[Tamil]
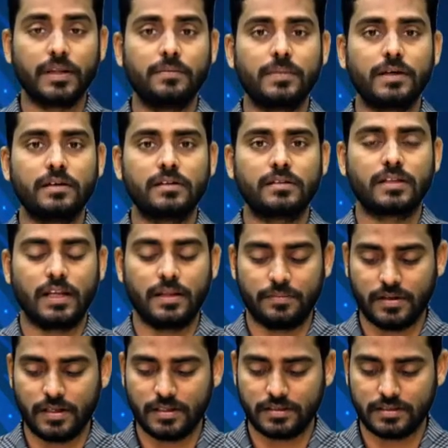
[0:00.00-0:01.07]
பெருமை என்ற
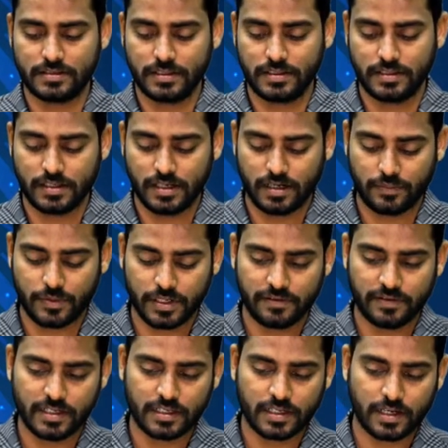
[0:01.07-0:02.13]
தலைப்பிலே அந்த செய்தி
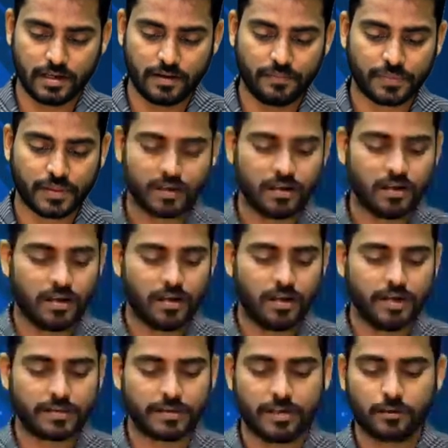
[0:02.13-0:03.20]
காணப்படுகிறது இன்றைய
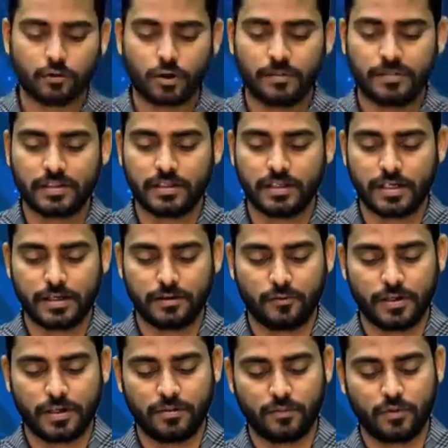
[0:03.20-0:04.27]
தினக்குரல்
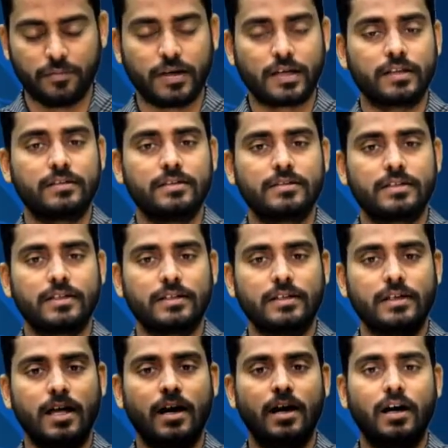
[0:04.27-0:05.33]
பத்திரிகையினுடைய முன்பக்கத்தின்
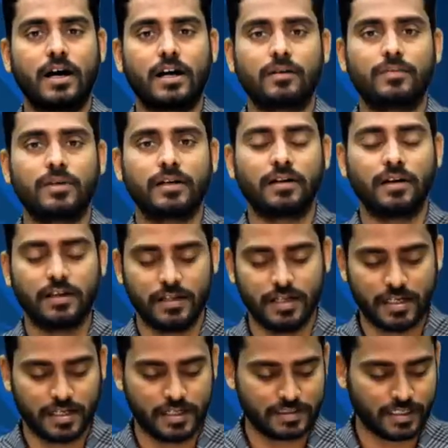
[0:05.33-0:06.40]
செய்திகளாக காணப்படுகின்றன
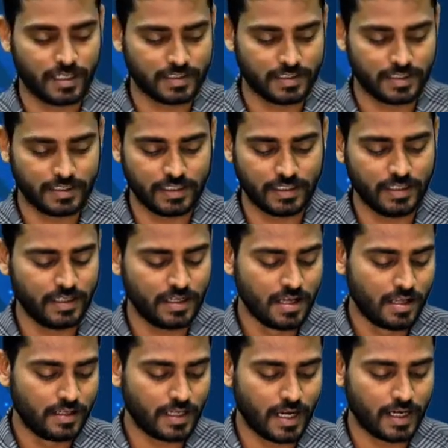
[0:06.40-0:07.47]
ஏனைய சில செய்திகள்
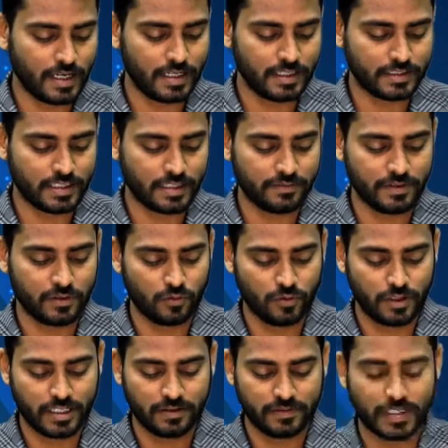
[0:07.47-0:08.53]
நாங்கள் ஏற்கனவே
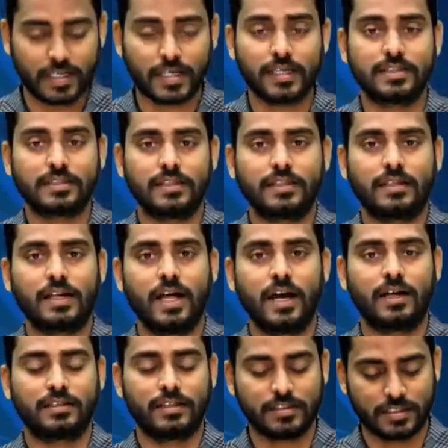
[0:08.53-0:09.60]
உங்களுக்கு வழங்கிய
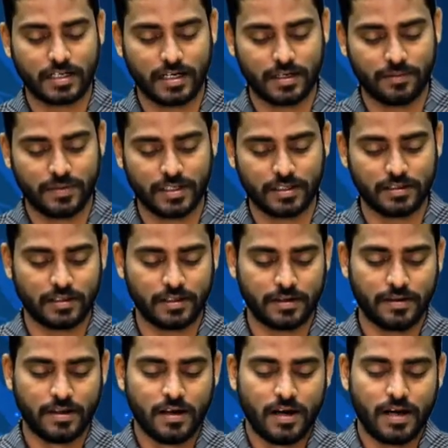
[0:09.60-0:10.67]
செய்திகளாகத்தான் காணப்படுகின்றன
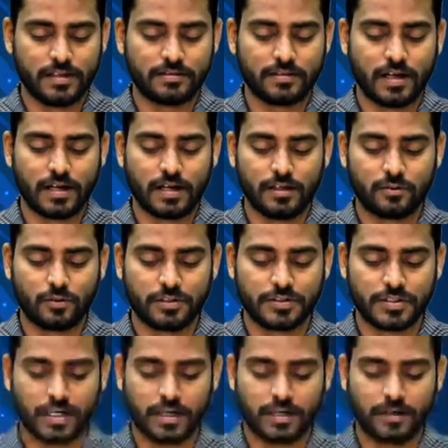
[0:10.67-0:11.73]
அடுத்து நாங்கள்
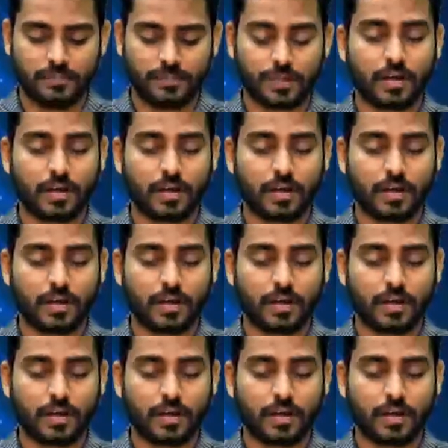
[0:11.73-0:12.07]
தொடர்ச்சியாக